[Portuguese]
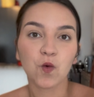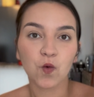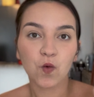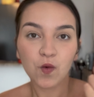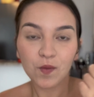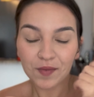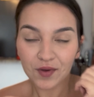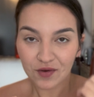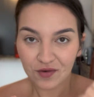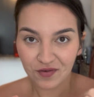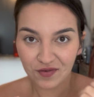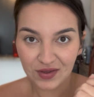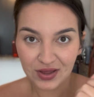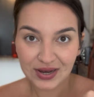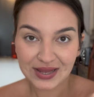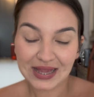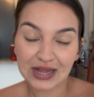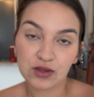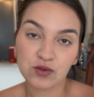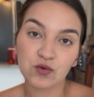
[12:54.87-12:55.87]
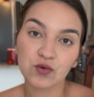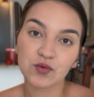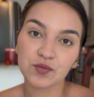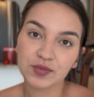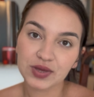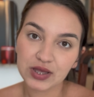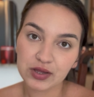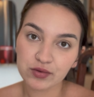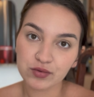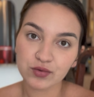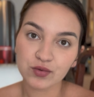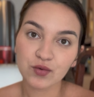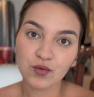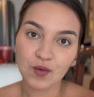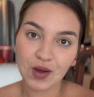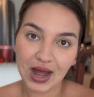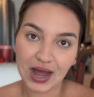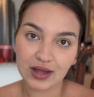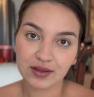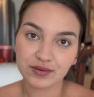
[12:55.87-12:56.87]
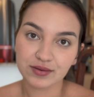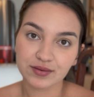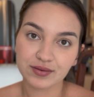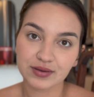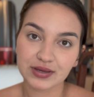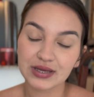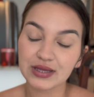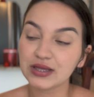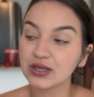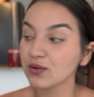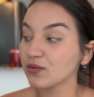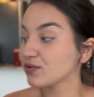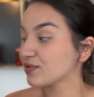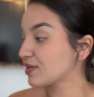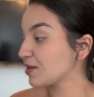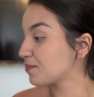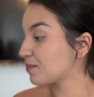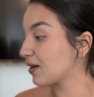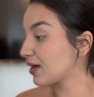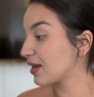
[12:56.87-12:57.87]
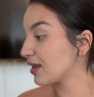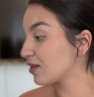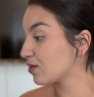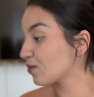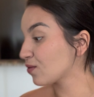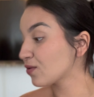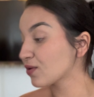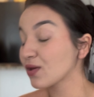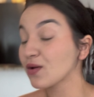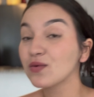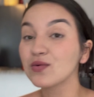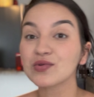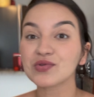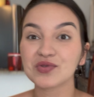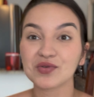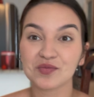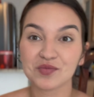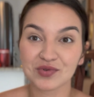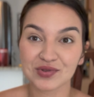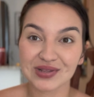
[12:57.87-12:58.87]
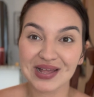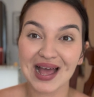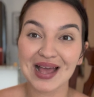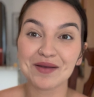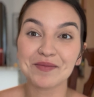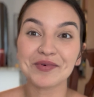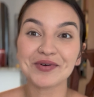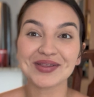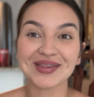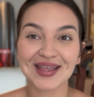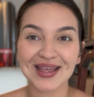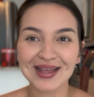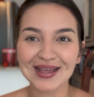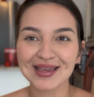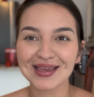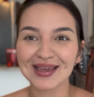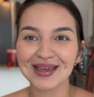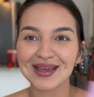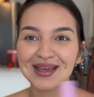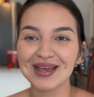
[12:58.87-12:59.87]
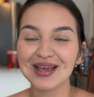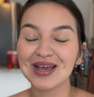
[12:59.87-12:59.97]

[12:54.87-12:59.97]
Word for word: O meu filho tá dormindo no quarto. Então eu separei tudo que eu costumo usar e botei aqui.